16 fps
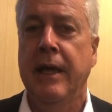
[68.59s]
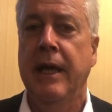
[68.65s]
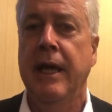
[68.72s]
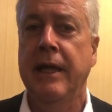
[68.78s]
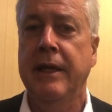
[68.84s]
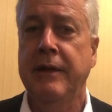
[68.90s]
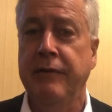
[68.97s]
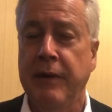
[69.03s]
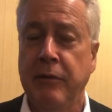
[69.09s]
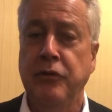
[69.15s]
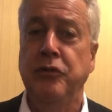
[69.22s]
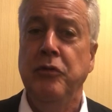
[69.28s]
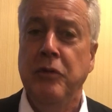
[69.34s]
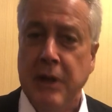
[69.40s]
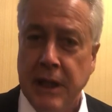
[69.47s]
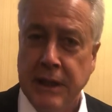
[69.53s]
É, tivemos
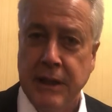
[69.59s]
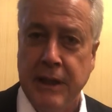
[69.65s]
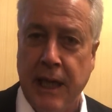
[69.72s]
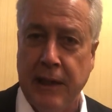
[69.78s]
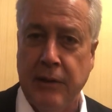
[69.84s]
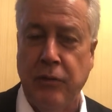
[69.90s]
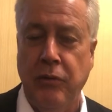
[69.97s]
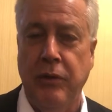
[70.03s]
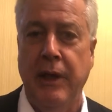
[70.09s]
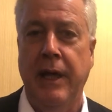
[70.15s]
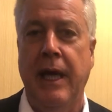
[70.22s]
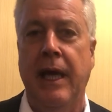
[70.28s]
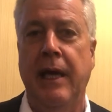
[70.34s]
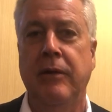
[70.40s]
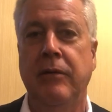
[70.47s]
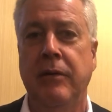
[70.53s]
um candidato
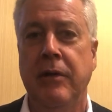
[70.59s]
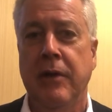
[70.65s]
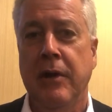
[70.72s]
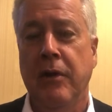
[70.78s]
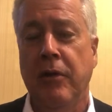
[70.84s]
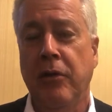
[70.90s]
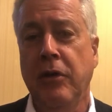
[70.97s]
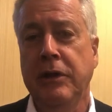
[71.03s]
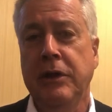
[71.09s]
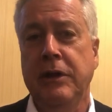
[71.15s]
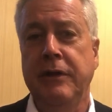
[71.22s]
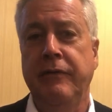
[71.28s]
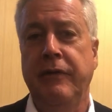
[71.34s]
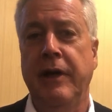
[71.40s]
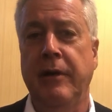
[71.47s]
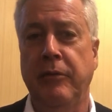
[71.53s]
condenado. Hoje
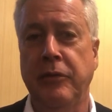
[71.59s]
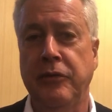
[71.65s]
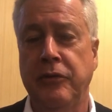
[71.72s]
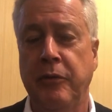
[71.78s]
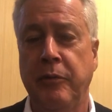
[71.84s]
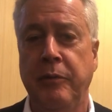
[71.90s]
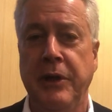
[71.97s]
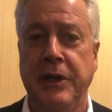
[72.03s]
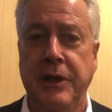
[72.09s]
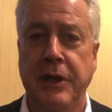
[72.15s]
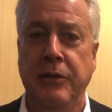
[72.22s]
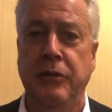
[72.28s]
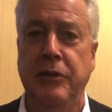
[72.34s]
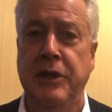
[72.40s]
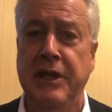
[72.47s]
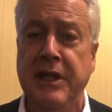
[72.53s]
tivemos um
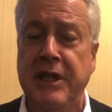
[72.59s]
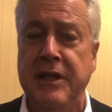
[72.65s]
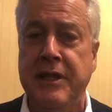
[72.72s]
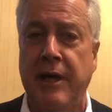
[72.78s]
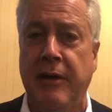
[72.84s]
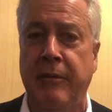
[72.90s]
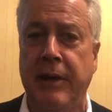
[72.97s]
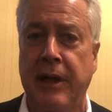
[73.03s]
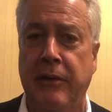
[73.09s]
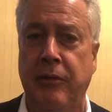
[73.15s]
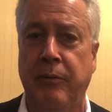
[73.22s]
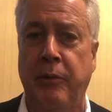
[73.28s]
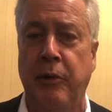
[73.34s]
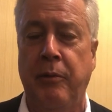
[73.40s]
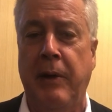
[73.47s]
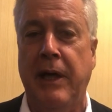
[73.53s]
pedido de iniciamento
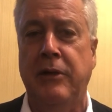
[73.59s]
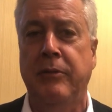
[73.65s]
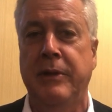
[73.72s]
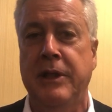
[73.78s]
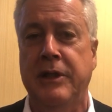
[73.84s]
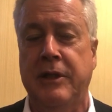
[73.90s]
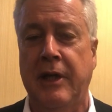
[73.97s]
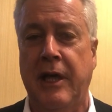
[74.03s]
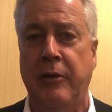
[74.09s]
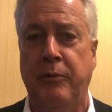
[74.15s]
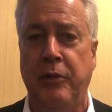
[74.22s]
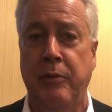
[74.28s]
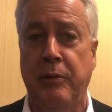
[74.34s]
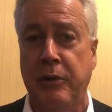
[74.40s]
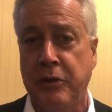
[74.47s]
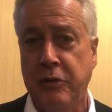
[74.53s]
por parte do Ministério
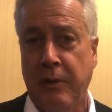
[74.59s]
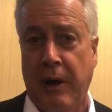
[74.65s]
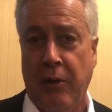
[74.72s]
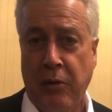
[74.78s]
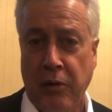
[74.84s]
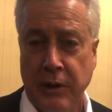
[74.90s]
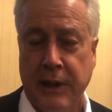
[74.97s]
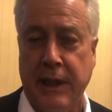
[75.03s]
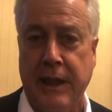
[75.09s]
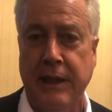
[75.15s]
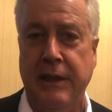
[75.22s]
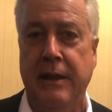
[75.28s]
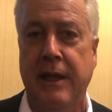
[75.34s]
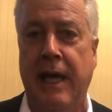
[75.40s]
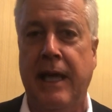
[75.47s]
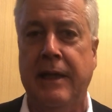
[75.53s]
Público de uma outra
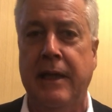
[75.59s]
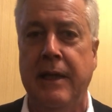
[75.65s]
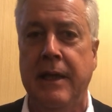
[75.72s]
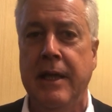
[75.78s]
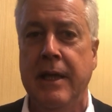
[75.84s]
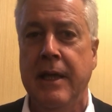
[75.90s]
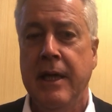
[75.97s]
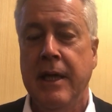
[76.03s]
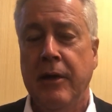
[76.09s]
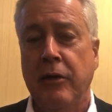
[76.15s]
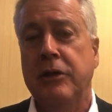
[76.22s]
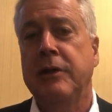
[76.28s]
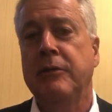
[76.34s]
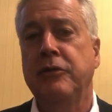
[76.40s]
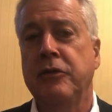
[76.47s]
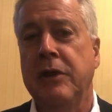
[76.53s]
candidata. Nós
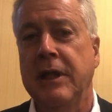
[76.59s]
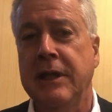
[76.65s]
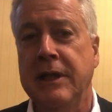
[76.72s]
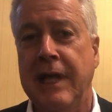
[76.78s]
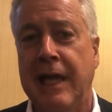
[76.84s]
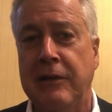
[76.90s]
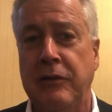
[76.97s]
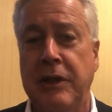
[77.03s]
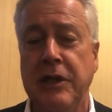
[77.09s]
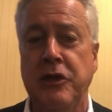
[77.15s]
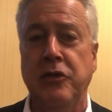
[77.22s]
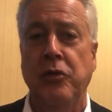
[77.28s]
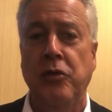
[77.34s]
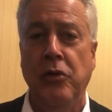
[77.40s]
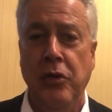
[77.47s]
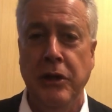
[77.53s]
temos um candidato que
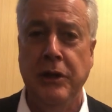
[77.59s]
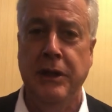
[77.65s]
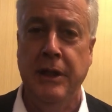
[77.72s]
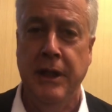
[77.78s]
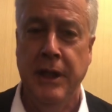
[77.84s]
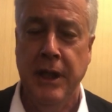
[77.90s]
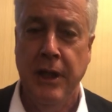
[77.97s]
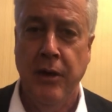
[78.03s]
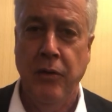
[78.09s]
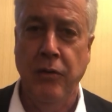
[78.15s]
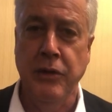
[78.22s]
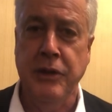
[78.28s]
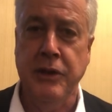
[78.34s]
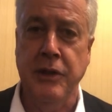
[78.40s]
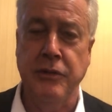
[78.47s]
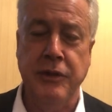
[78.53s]
esconde
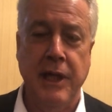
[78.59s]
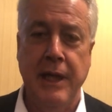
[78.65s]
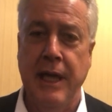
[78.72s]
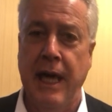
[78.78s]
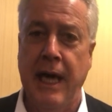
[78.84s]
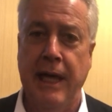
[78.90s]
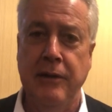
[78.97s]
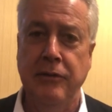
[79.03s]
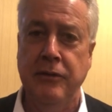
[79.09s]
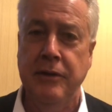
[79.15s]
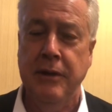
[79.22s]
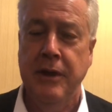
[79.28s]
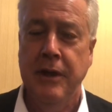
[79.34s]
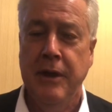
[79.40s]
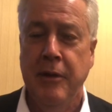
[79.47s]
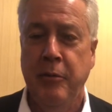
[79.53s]
os seus aliados
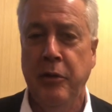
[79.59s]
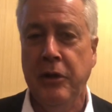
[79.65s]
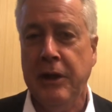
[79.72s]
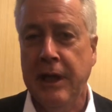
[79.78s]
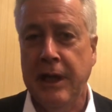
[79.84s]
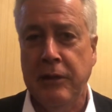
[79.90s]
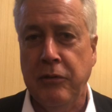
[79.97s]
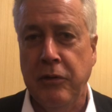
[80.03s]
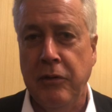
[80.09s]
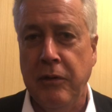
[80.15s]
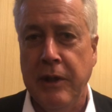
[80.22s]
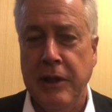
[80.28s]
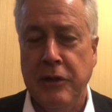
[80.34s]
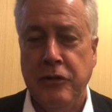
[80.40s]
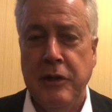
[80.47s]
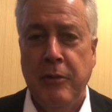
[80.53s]
Portanto,
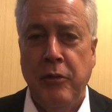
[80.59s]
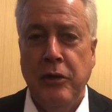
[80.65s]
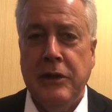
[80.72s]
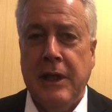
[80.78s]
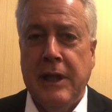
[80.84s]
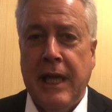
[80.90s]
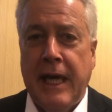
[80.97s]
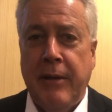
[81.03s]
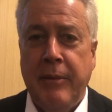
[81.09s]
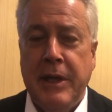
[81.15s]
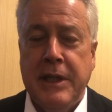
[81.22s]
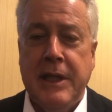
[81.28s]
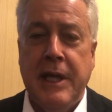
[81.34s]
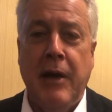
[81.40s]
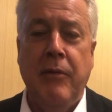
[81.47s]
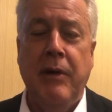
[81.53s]
isso demonstra
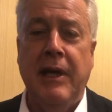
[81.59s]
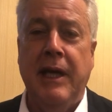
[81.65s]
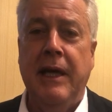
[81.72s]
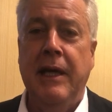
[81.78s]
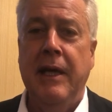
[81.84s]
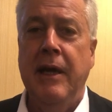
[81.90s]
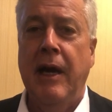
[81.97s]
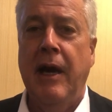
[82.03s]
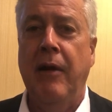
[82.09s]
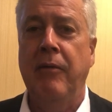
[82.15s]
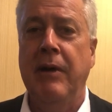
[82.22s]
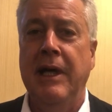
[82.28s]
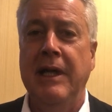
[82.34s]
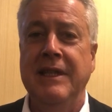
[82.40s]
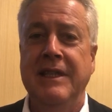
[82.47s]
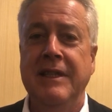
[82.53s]
claramente que há uma, há
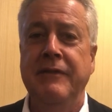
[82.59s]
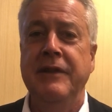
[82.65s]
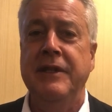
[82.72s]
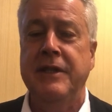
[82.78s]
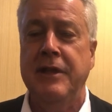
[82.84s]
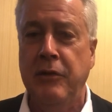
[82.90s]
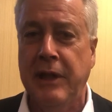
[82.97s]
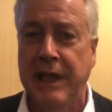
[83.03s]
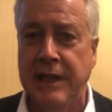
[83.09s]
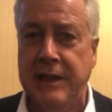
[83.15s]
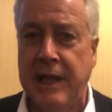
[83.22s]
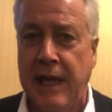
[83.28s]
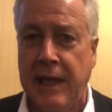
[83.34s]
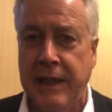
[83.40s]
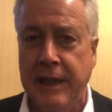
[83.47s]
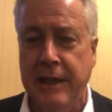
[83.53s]
uma divisão
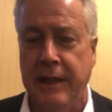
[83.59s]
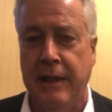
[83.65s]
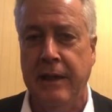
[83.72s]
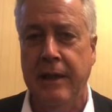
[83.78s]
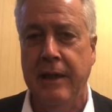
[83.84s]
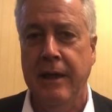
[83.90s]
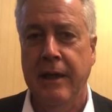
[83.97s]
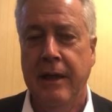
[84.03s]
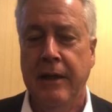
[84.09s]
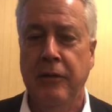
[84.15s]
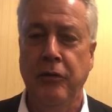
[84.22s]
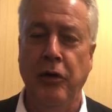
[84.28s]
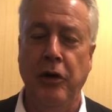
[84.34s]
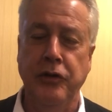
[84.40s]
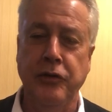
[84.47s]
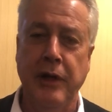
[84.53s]
cristalina.
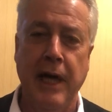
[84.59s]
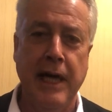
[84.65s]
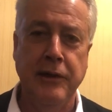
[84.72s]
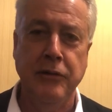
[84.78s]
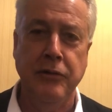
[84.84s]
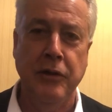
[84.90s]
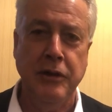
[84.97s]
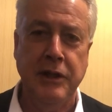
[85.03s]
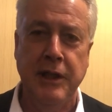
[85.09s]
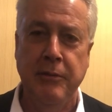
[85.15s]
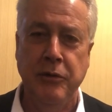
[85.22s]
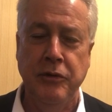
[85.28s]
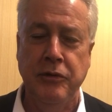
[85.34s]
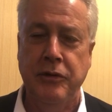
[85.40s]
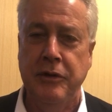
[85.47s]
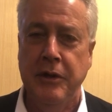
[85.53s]
No nosso caso, nós
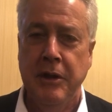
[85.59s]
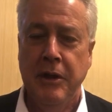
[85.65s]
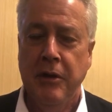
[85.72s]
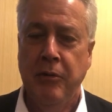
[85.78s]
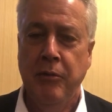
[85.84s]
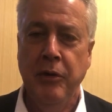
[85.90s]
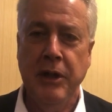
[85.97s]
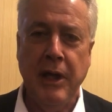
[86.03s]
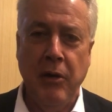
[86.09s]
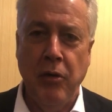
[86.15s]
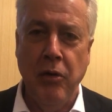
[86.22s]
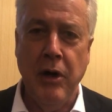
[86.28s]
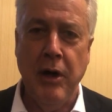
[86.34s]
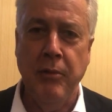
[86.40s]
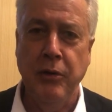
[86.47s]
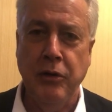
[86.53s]
temos muita
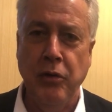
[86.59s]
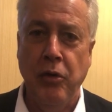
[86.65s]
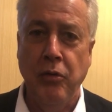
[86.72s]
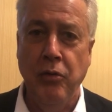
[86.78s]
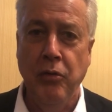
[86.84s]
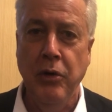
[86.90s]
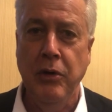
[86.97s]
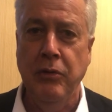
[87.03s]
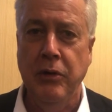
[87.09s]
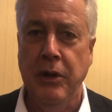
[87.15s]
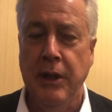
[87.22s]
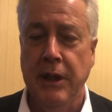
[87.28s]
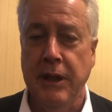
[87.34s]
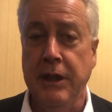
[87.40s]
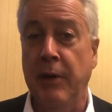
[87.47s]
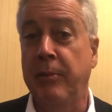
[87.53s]
honra, muito orgulho
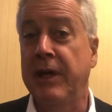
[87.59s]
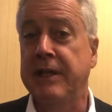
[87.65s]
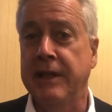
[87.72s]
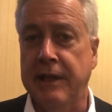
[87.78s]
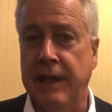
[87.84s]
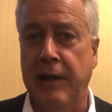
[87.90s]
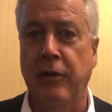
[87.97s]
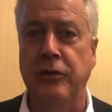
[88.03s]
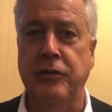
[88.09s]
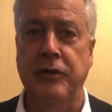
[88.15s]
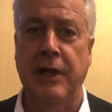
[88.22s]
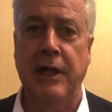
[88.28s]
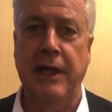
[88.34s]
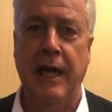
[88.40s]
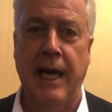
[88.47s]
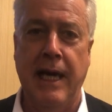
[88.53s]
de apresentar nossos
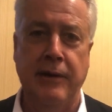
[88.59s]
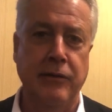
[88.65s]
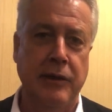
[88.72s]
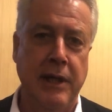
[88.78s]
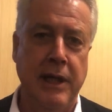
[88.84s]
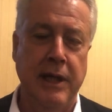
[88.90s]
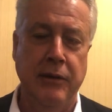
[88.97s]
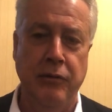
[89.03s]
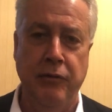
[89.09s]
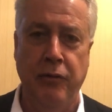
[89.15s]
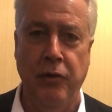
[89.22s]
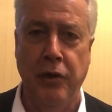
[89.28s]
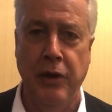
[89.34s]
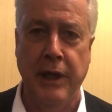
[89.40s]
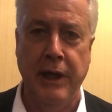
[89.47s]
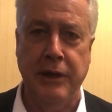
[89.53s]
aliados, Leila do
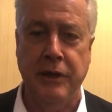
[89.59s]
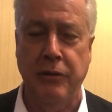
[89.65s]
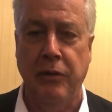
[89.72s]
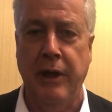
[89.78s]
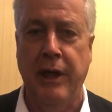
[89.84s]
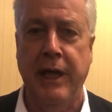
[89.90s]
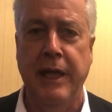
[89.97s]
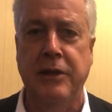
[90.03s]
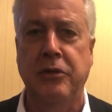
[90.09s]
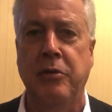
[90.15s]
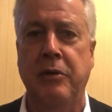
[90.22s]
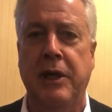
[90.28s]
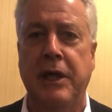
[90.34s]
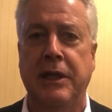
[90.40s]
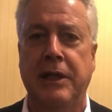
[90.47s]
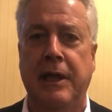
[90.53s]
Vôlei, Chico Leite,
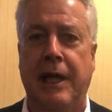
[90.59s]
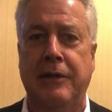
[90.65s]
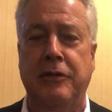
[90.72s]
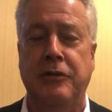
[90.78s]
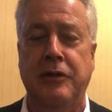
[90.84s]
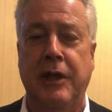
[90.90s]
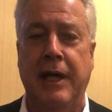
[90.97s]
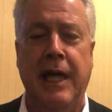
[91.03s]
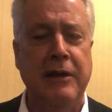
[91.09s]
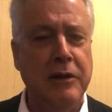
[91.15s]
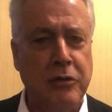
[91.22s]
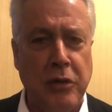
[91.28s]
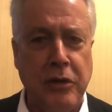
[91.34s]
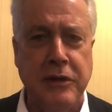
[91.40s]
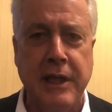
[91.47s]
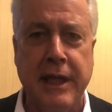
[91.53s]
como candidato ao Senado e
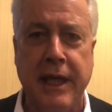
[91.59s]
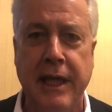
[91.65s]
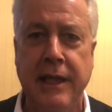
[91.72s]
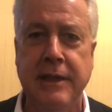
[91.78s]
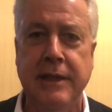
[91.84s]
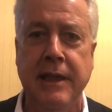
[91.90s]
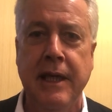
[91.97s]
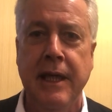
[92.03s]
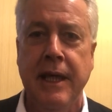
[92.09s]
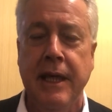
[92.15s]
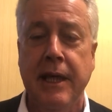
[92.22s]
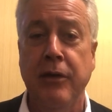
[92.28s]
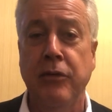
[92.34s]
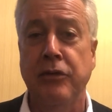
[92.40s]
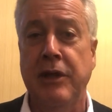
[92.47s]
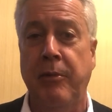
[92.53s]
todos aqueles
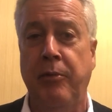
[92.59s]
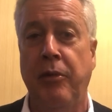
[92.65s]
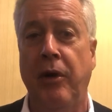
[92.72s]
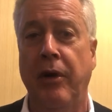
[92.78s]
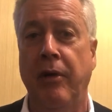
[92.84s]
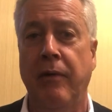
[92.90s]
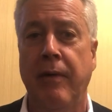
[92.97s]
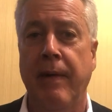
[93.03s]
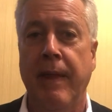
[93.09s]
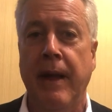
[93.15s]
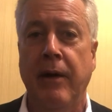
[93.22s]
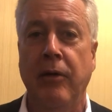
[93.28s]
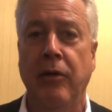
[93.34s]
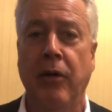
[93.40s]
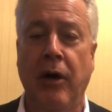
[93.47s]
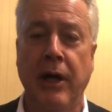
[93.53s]
que nos apoiam.
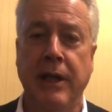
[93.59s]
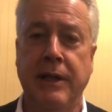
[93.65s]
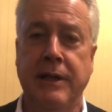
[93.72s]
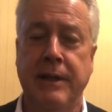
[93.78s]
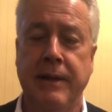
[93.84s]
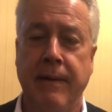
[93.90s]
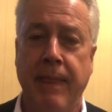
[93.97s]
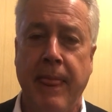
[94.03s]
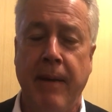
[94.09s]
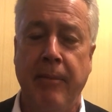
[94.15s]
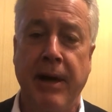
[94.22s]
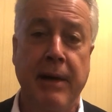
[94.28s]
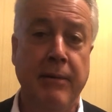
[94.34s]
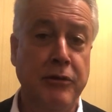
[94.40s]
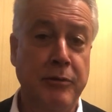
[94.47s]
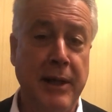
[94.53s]
Nós
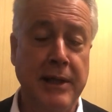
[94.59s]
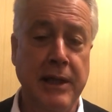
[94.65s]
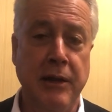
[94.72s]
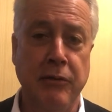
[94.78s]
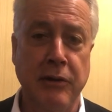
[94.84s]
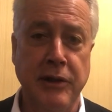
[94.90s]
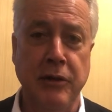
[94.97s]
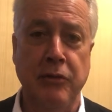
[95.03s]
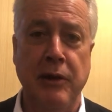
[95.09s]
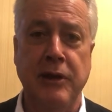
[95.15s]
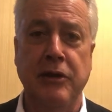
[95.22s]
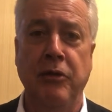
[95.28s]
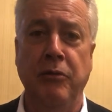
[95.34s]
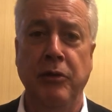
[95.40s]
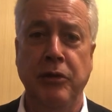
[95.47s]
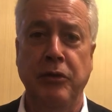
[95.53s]
pegamos Brasília numa
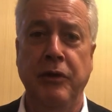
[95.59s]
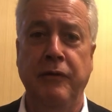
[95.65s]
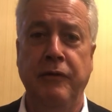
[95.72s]
situação muito